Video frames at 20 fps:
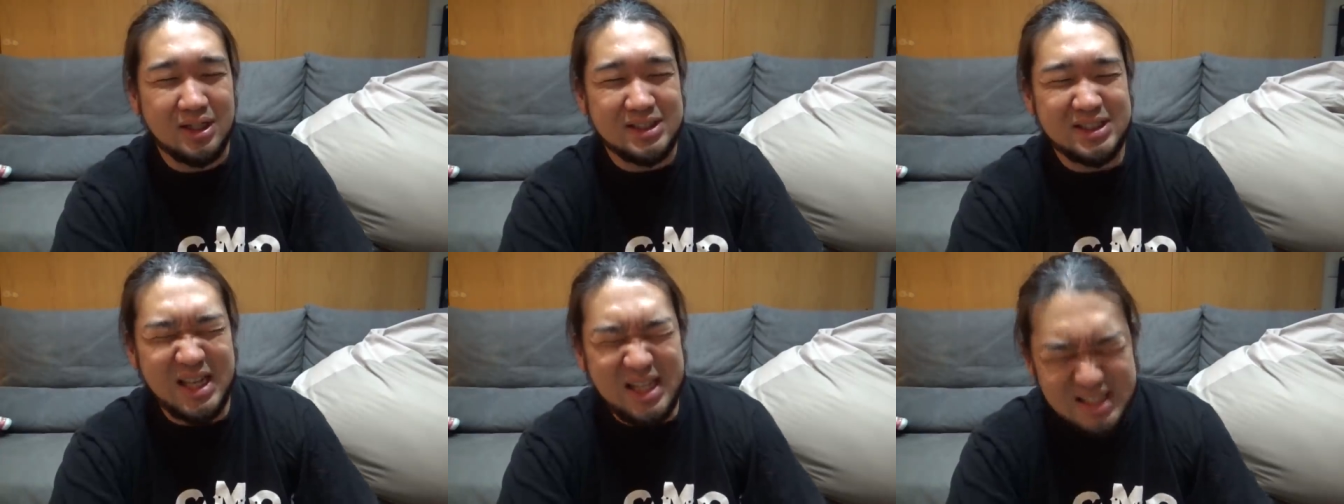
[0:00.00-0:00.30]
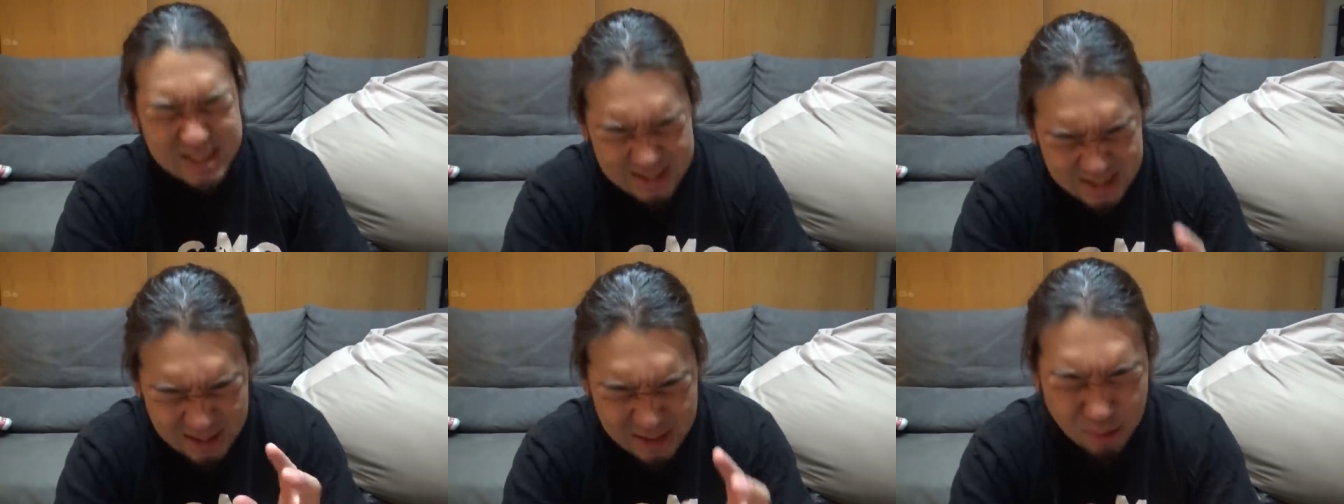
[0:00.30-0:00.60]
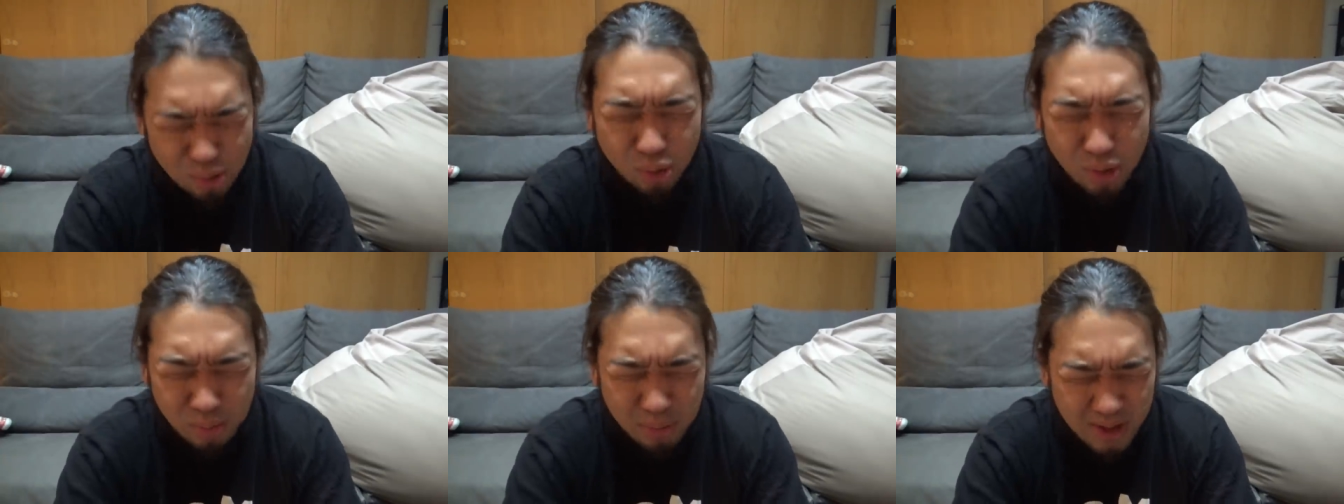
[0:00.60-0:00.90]
さすがに
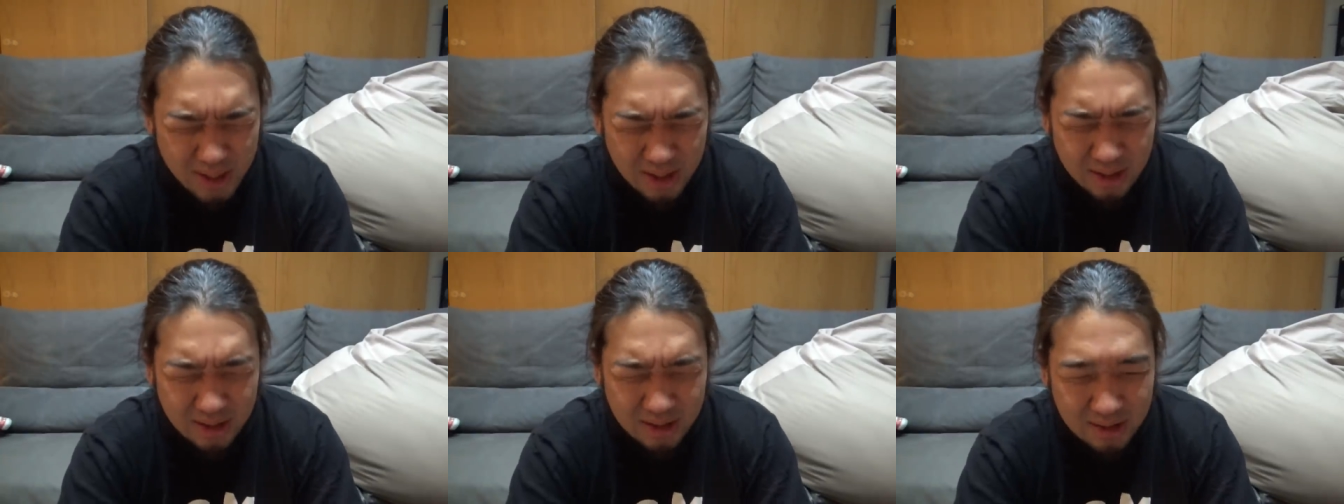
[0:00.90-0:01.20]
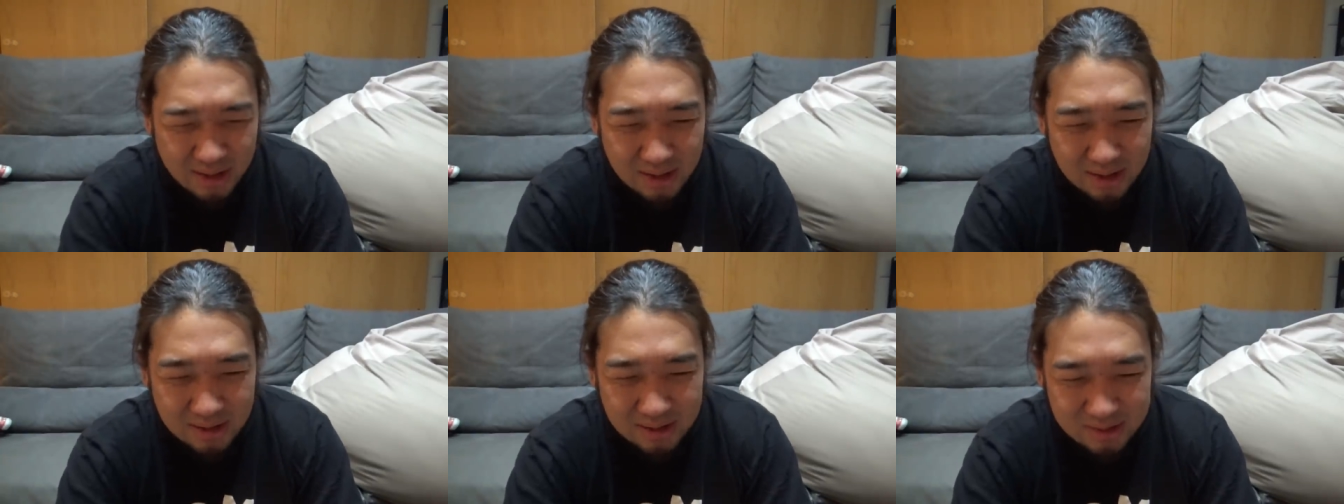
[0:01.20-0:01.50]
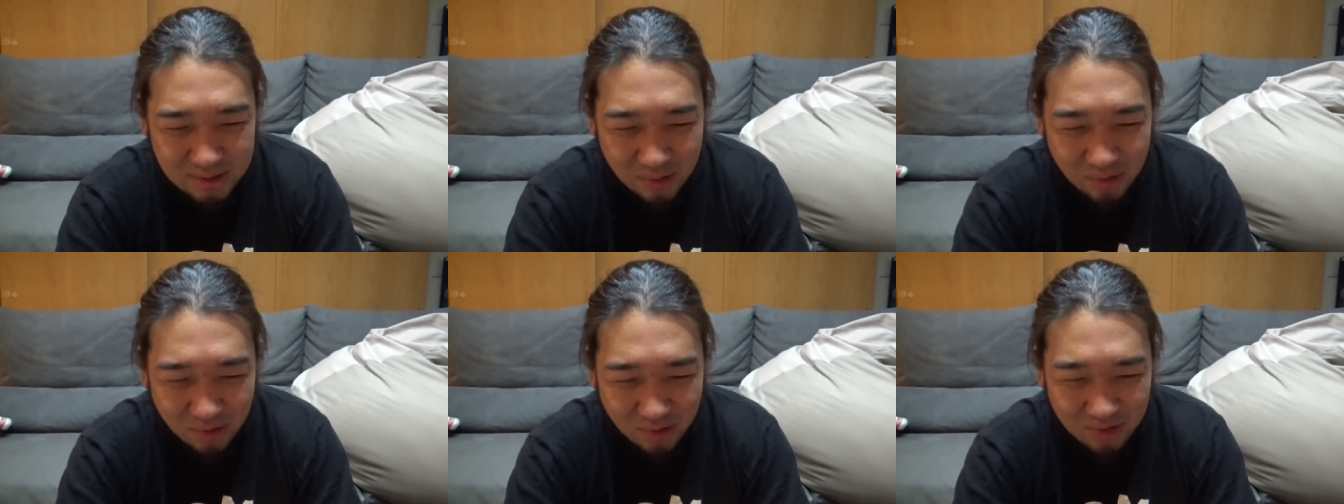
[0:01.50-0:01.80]
俺もね
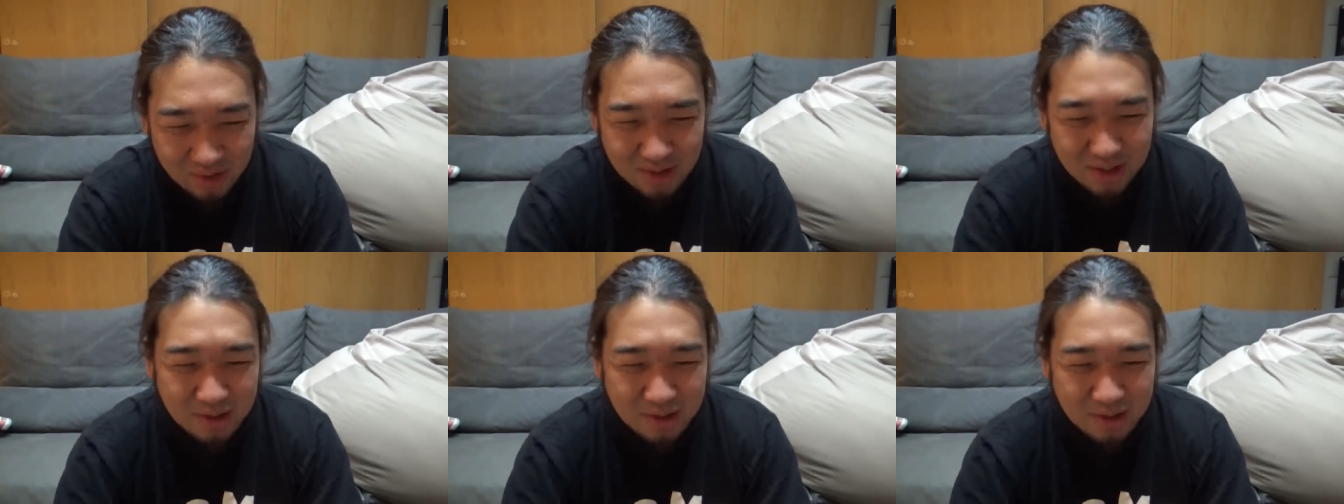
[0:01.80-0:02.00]
その